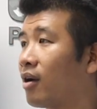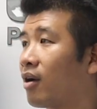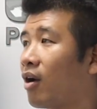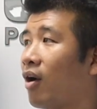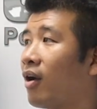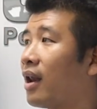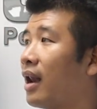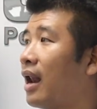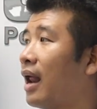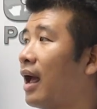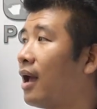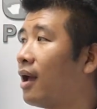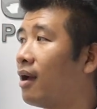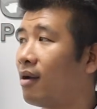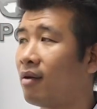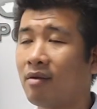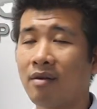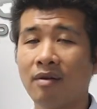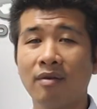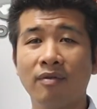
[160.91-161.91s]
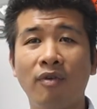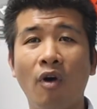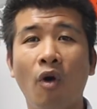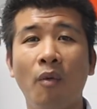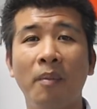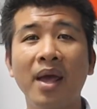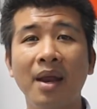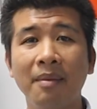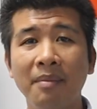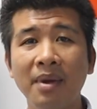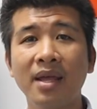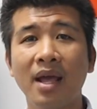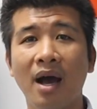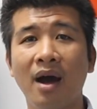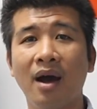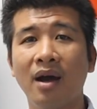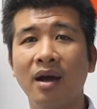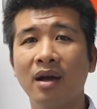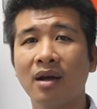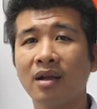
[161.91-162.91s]
gọi là phổ biến bây
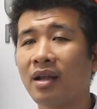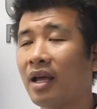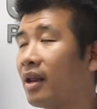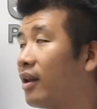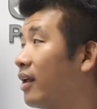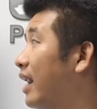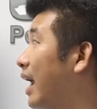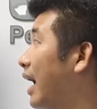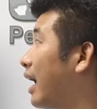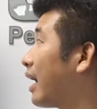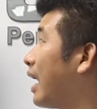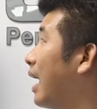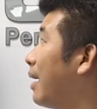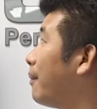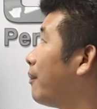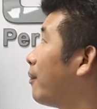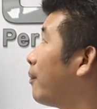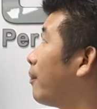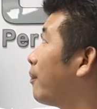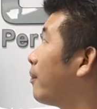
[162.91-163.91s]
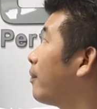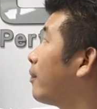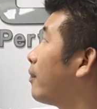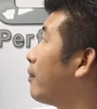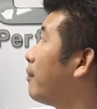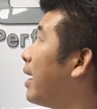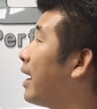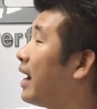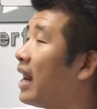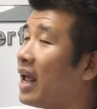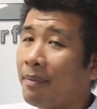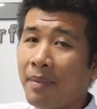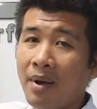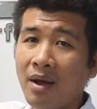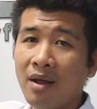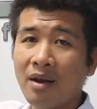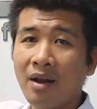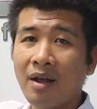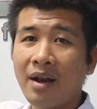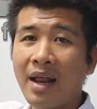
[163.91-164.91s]
giờ thì nó đang nằm, mà đẹp
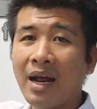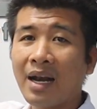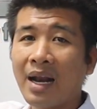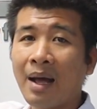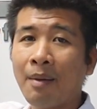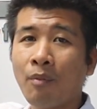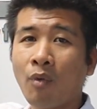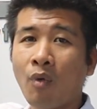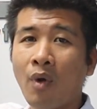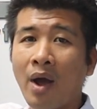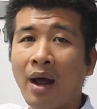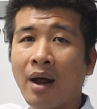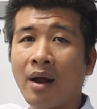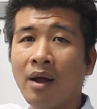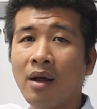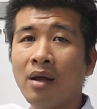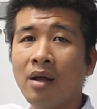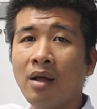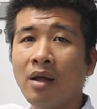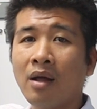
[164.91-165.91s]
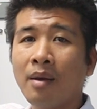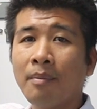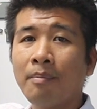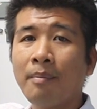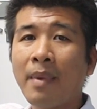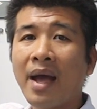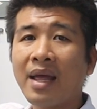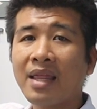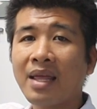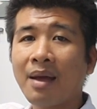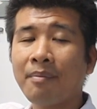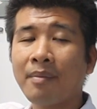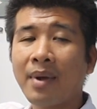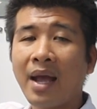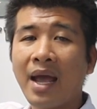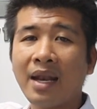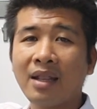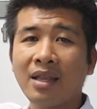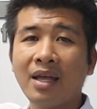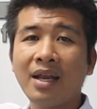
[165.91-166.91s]
nó đang nằm khoảng
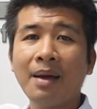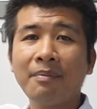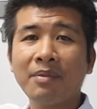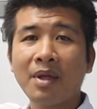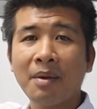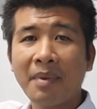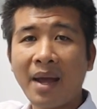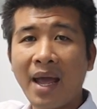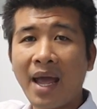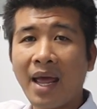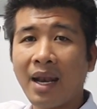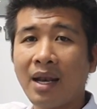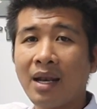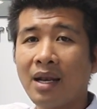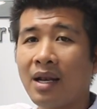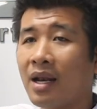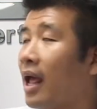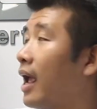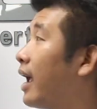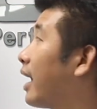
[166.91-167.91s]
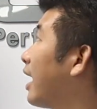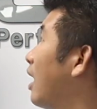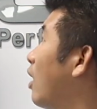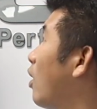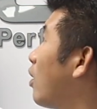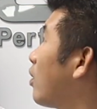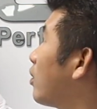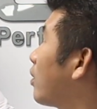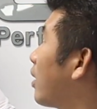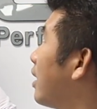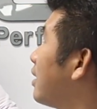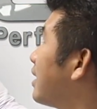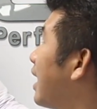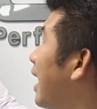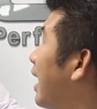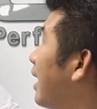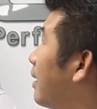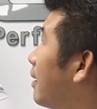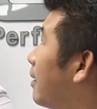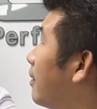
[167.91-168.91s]
300.000 tới 500.000. Thì cái
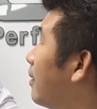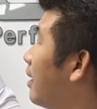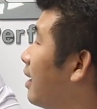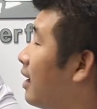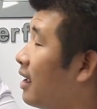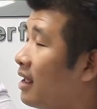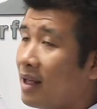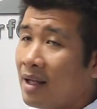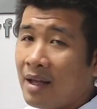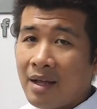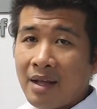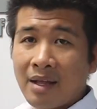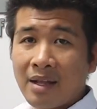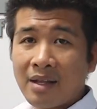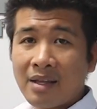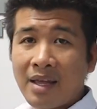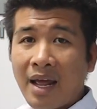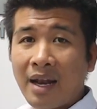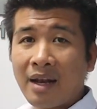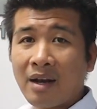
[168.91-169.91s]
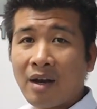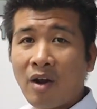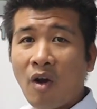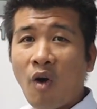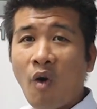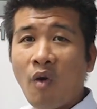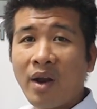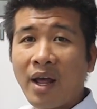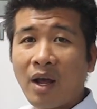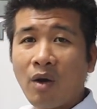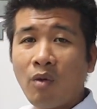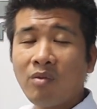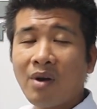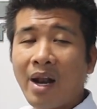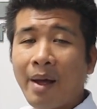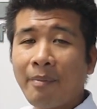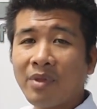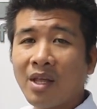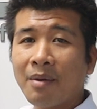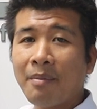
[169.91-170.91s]
sàn gỗ này cũng
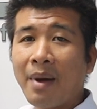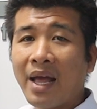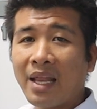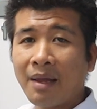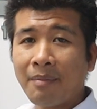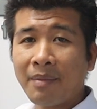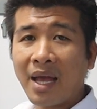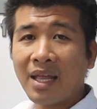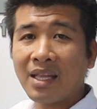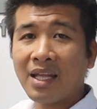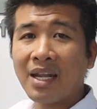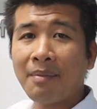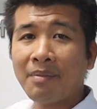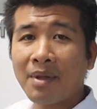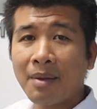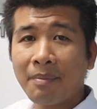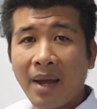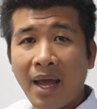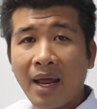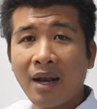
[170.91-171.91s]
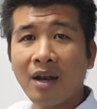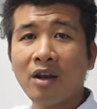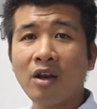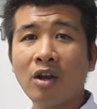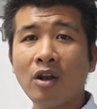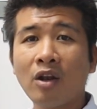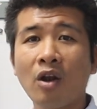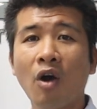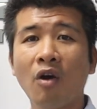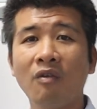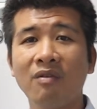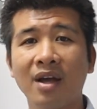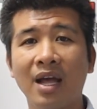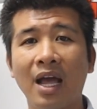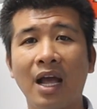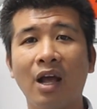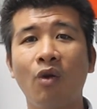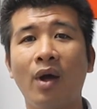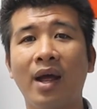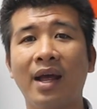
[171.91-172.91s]
nằm từ 300.000 tới 500.000 đối với
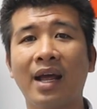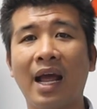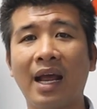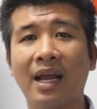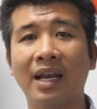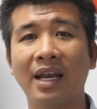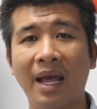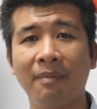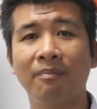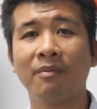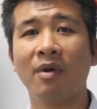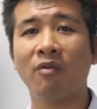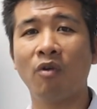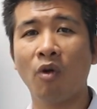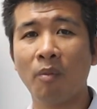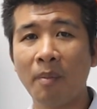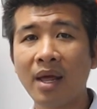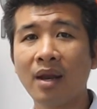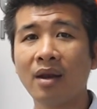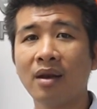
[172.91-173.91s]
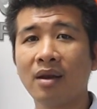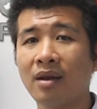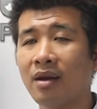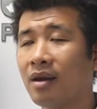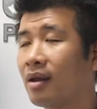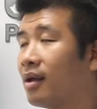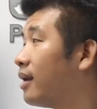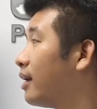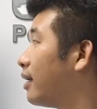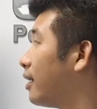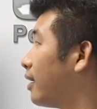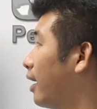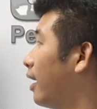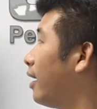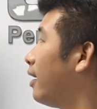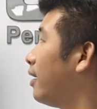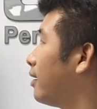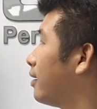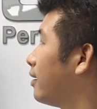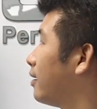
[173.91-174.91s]
các loại gạch đẹp và phổ biến. Đó.